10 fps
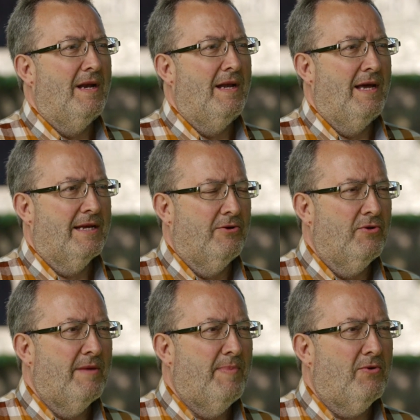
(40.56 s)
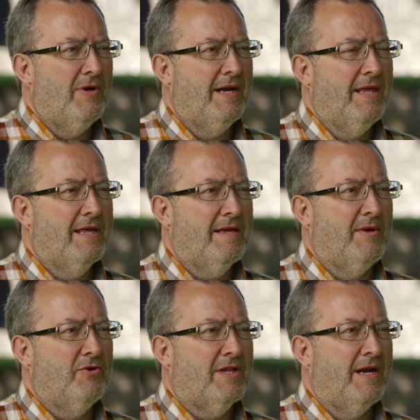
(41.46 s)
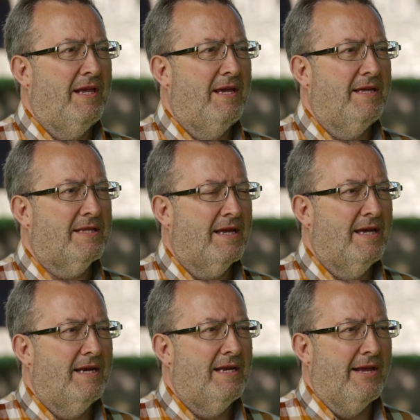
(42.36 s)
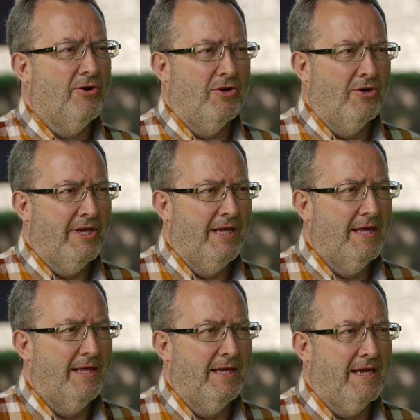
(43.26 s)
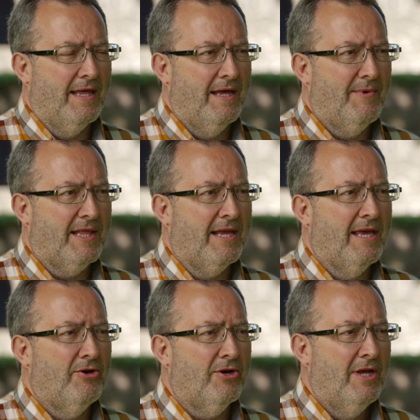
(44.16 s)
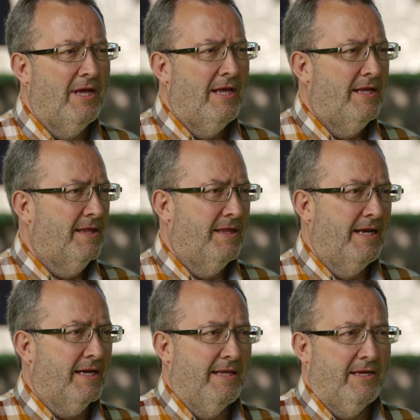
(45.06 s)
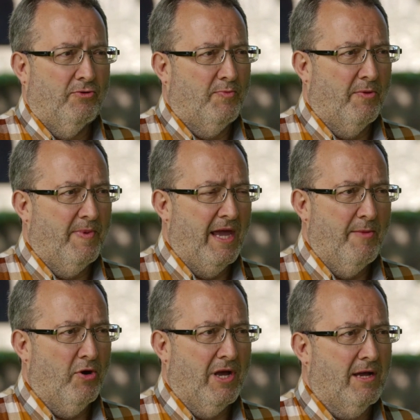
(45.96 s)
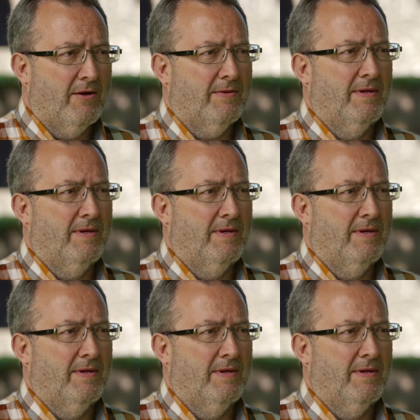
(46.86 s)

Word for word: La segunda peculiaridad que me gustaría destacar es la iconología dedicada al batallador desde su propia época.